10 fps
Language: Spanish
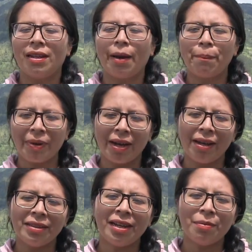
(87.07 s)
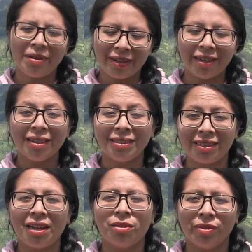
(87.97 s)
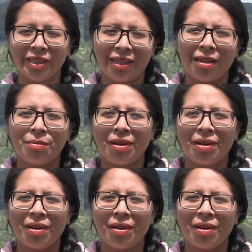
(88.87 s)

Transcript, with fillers: La paz de Almaguer está en nuestras